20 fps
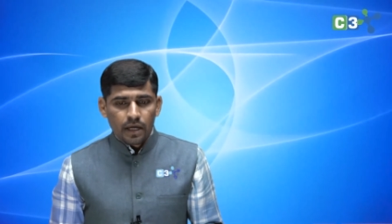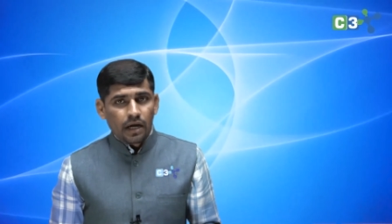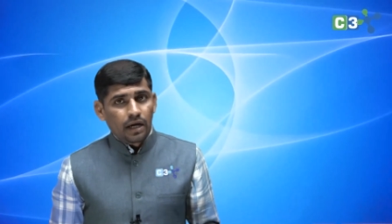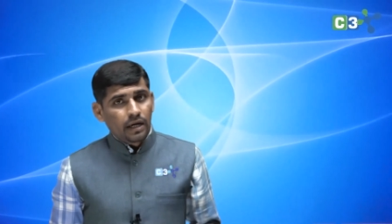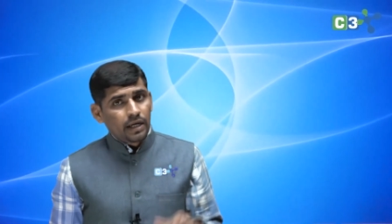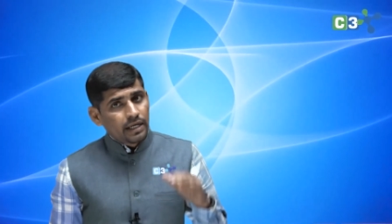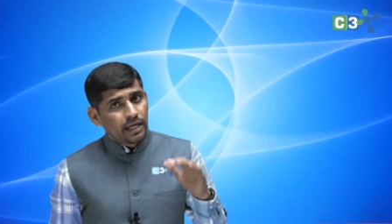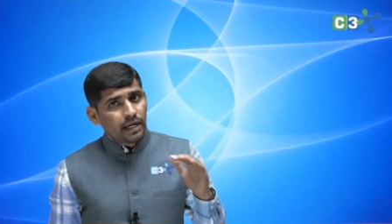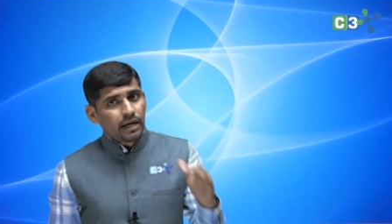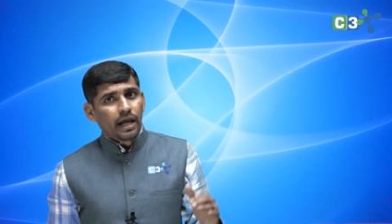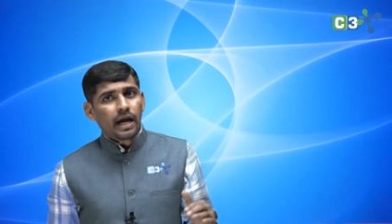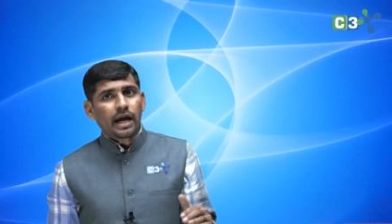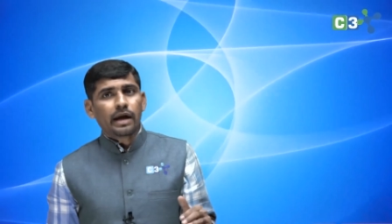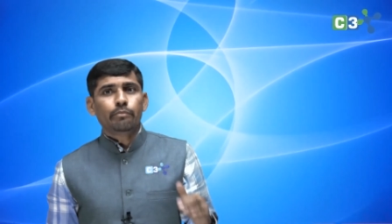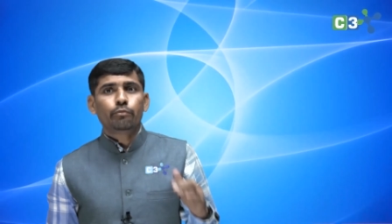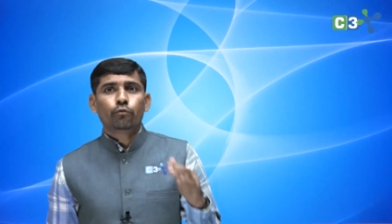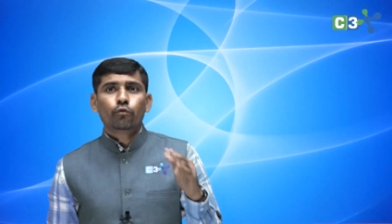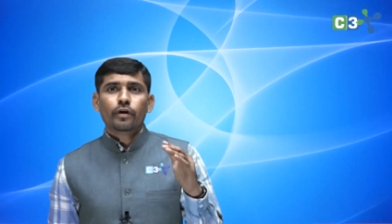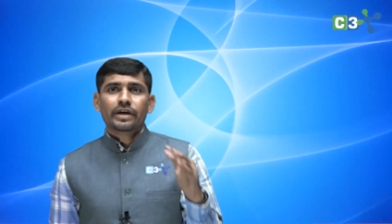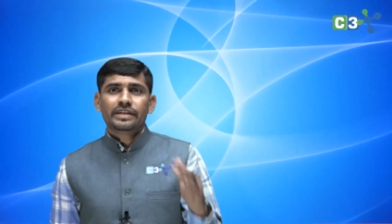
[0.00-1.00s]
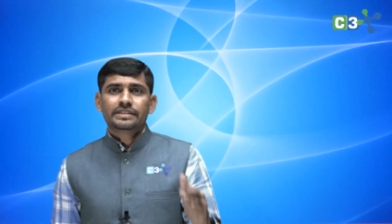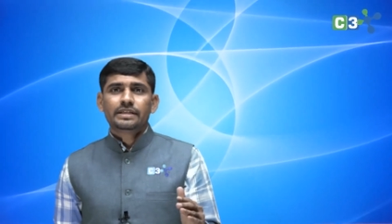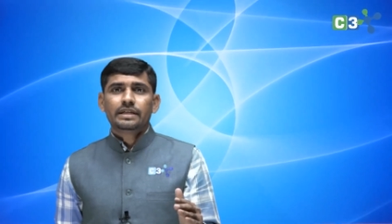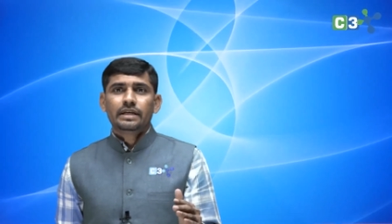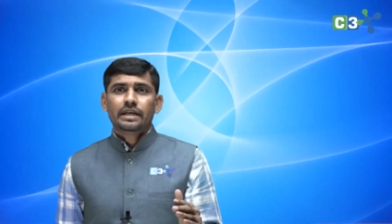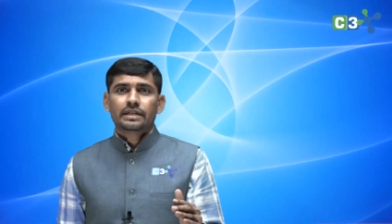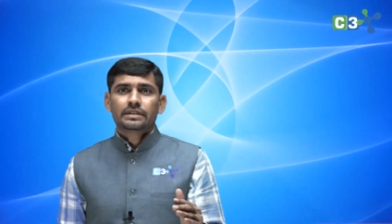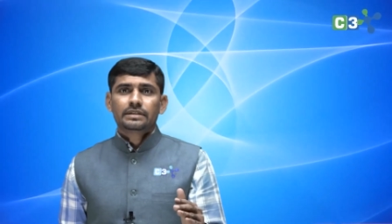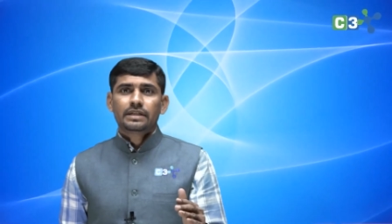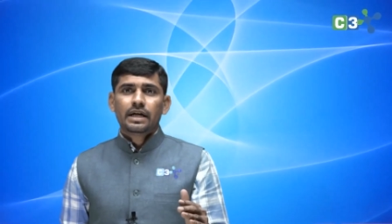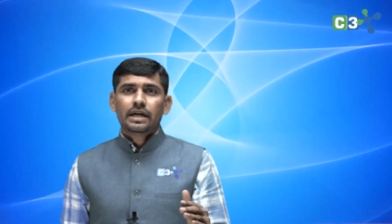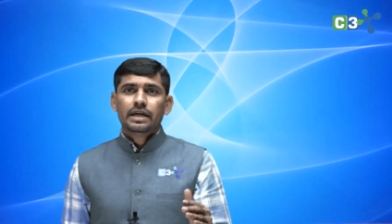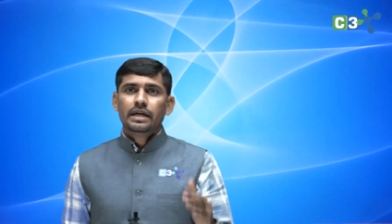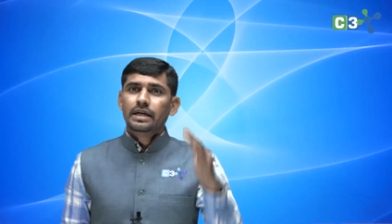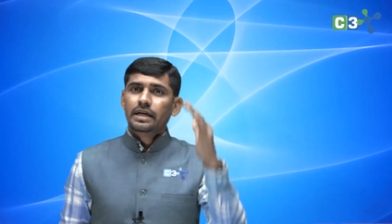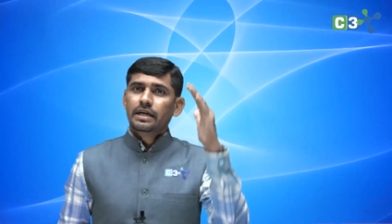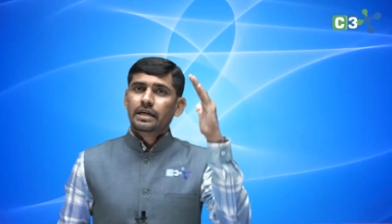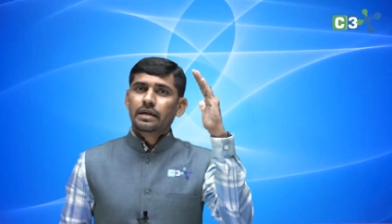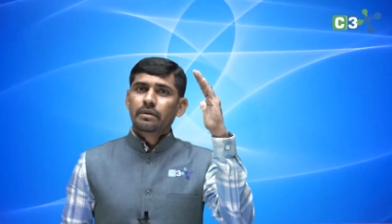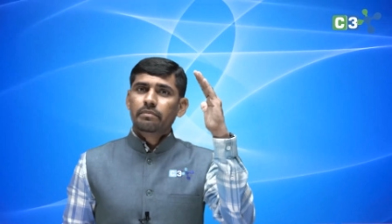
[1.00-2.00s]
अगर आपको ऐसे लगता है
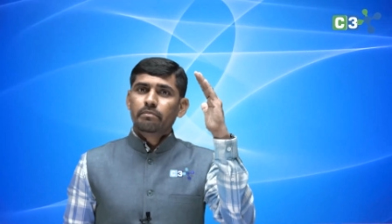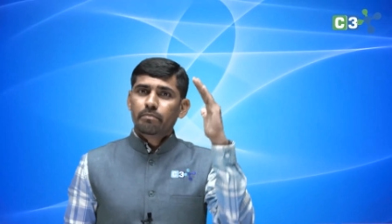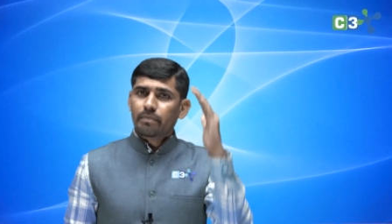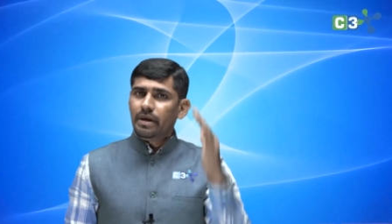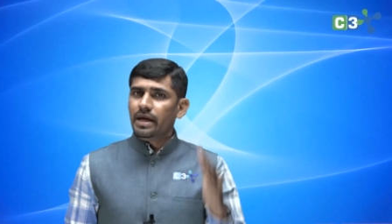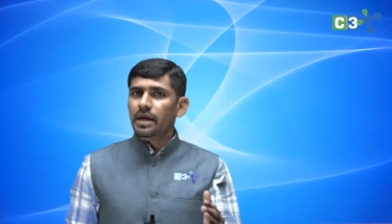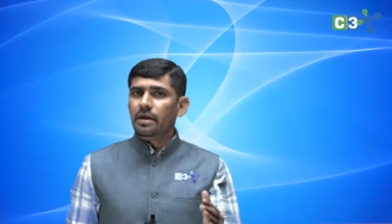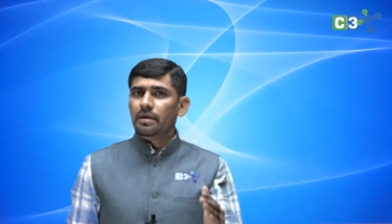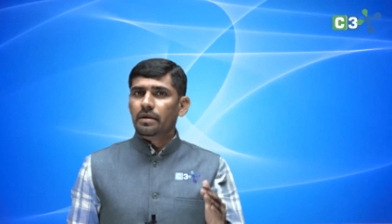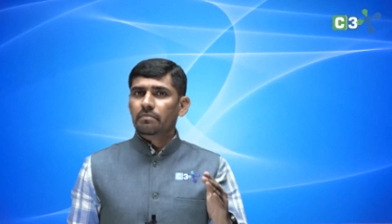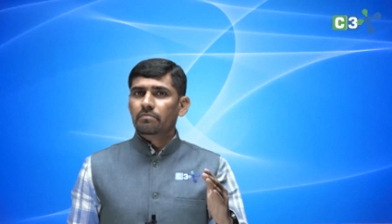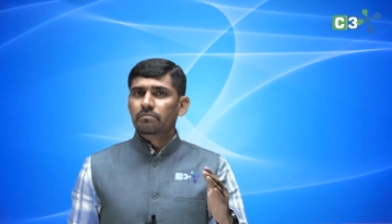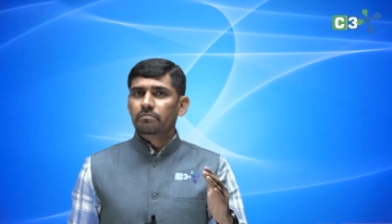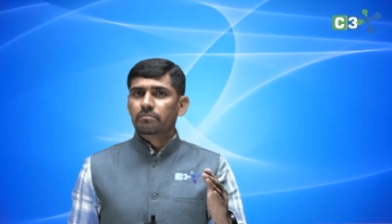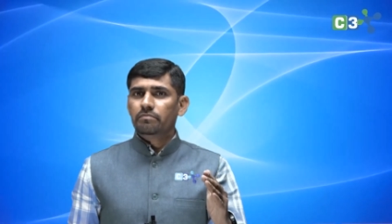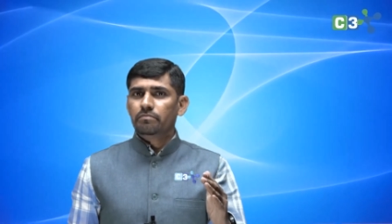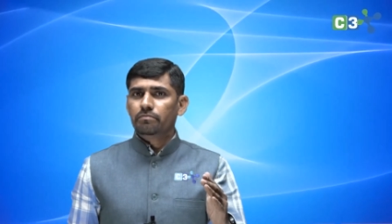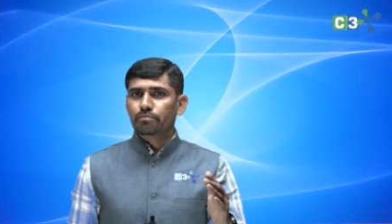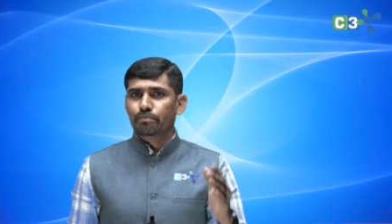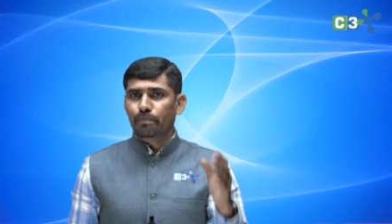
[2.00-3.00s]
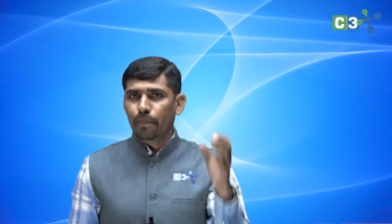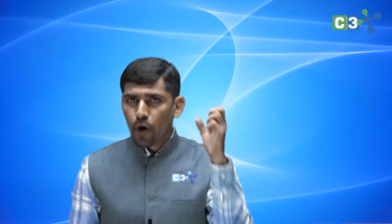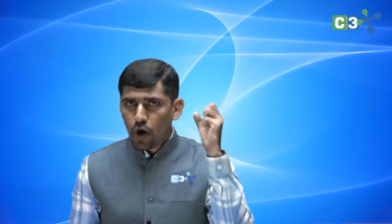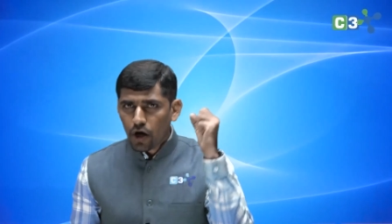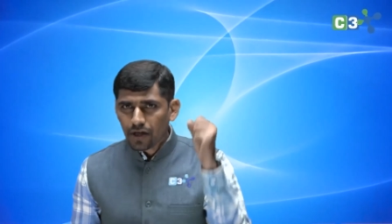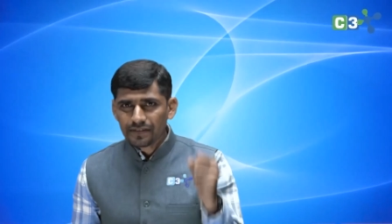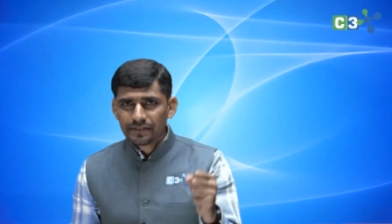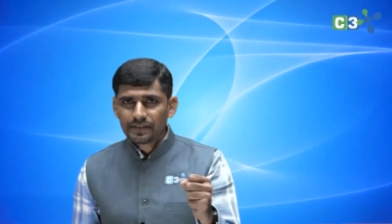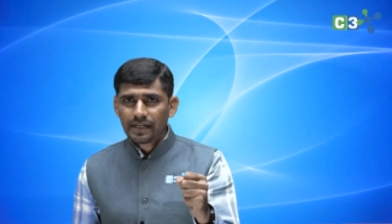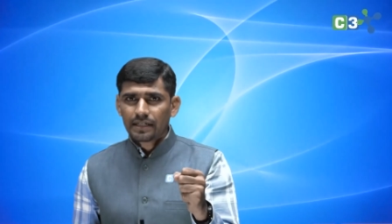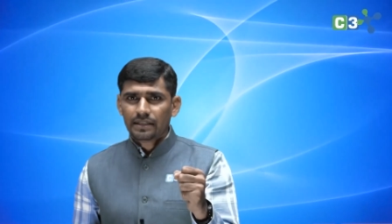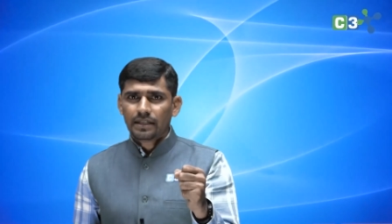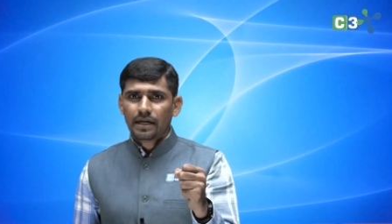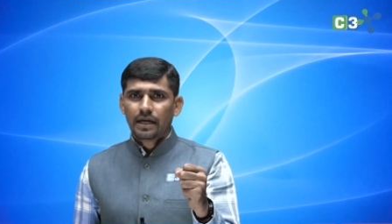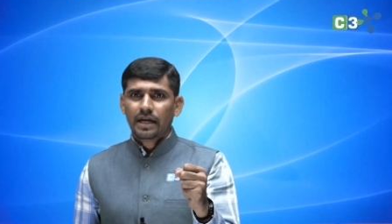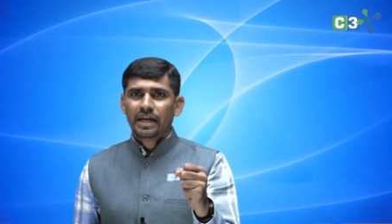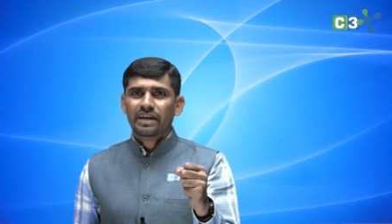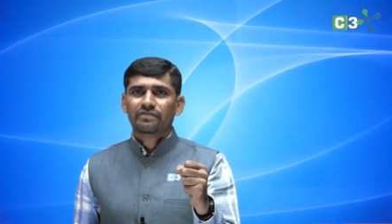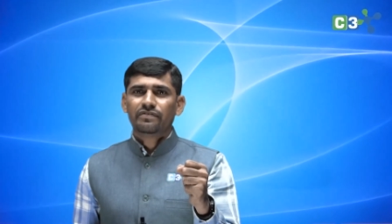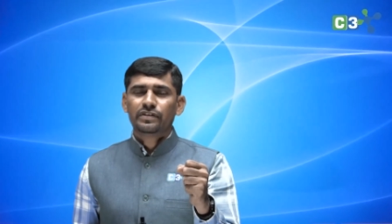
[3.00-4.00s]
कि मैं बहुत ज्यादा
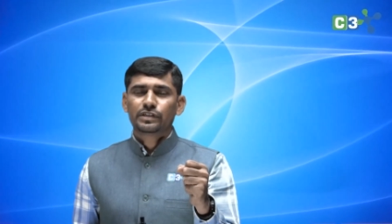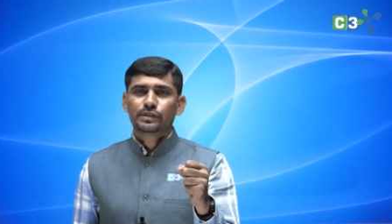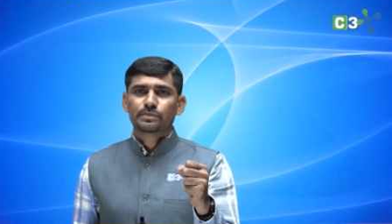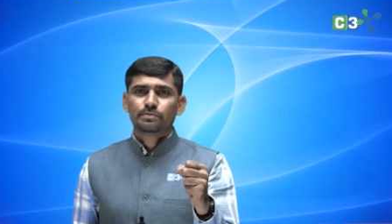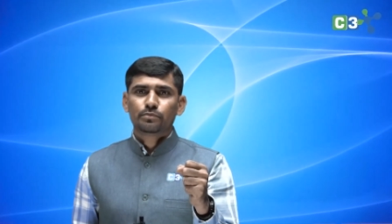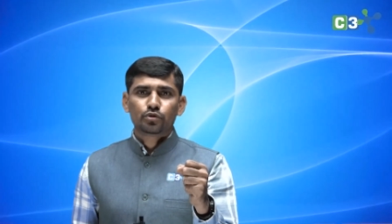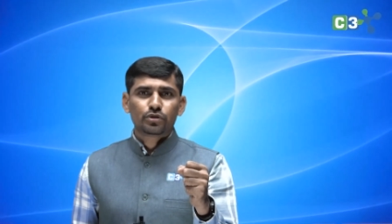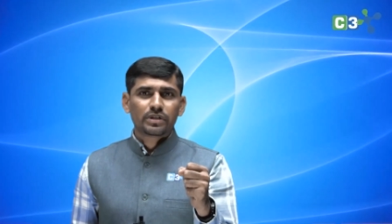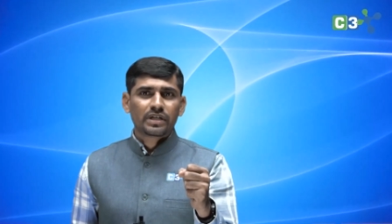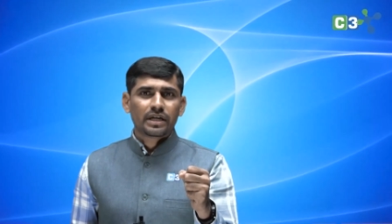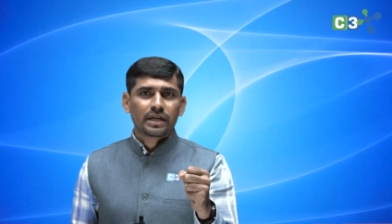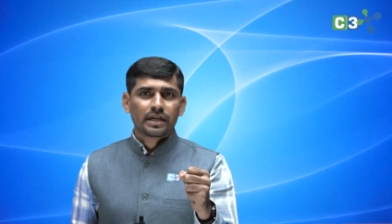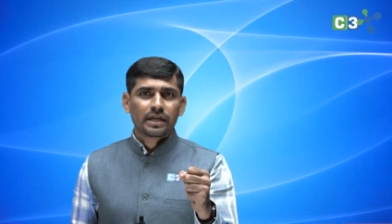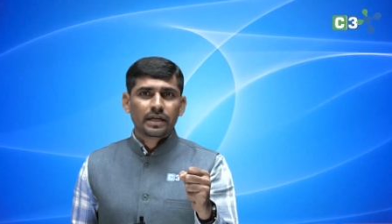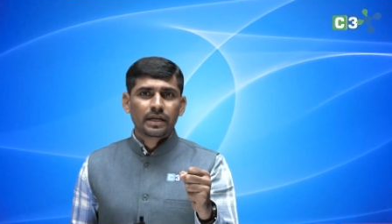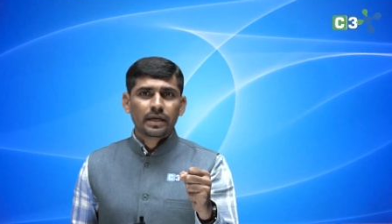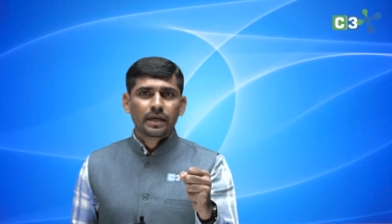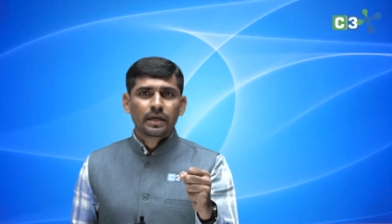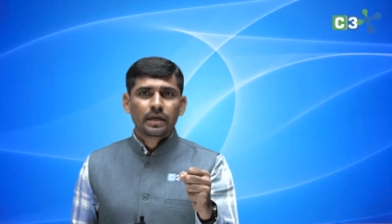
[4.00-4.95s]
एफर्ट्स पुट करके